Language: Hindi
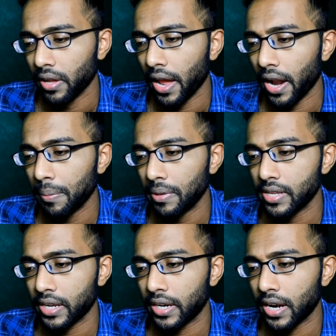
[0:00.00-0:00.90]
एंड मैं
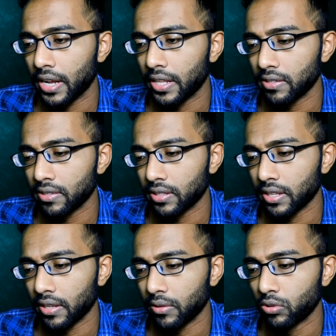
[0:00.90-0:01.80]
सेकेंड आ गया देख सकते
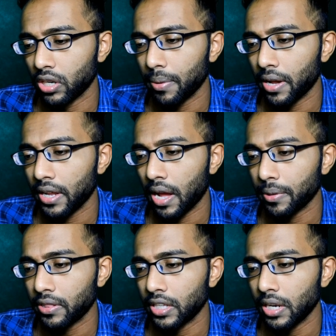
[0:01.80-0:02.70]
हैं दूसरी बार यहाँ
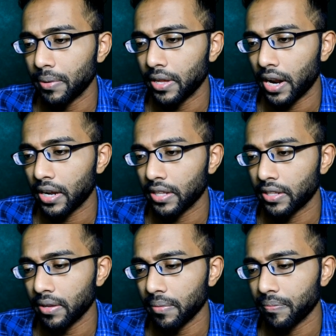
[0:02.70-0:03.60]
पे तीन ही प्लेयर आ गए
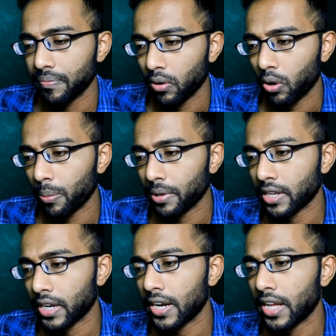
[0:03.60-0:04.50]
थे और मैं
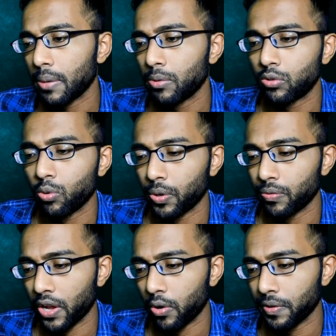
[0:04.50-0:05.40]
सेकंड आएगा मुझे टू पॉइंट
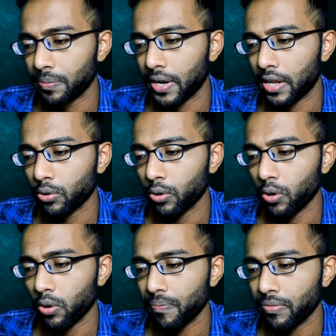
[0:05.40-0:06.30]
फाइव रुपीज़ मिला तो
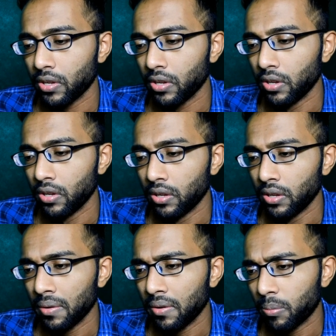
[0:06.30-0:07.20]

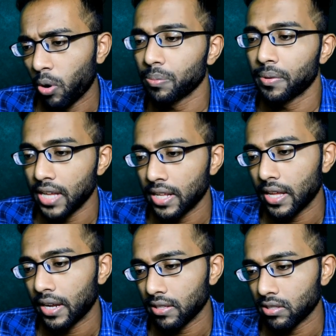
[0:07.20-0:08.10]
बहुत मज़ा आता
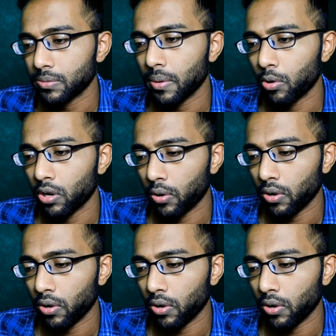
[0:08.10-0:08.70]
है गाइस सच में बोल रहा हूँ